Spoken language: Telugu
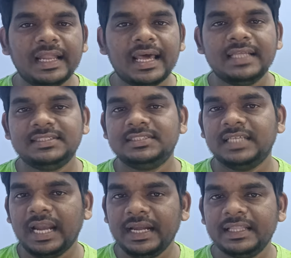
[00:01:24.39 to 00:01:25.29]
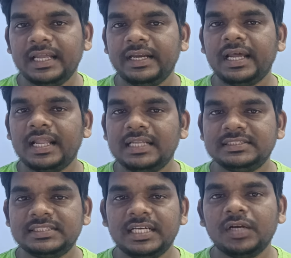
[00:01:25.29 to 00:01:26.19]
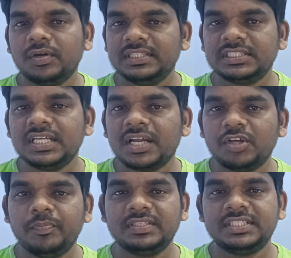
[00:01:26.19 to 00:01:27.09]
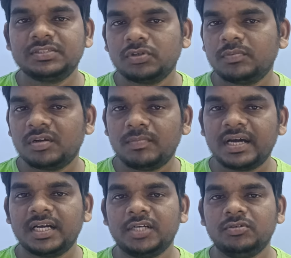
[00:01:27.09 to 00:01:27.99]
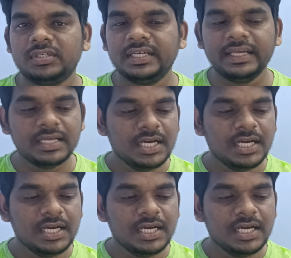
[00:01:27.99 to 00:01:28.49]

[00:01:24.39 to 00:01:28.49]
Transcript: అనాలిసిస్ ఏంటిదంటే అనాలిసిస్ అంటే కొన్ని సినారియో బేస్ చేసుకుని మనం మాట్లాడుకుంటే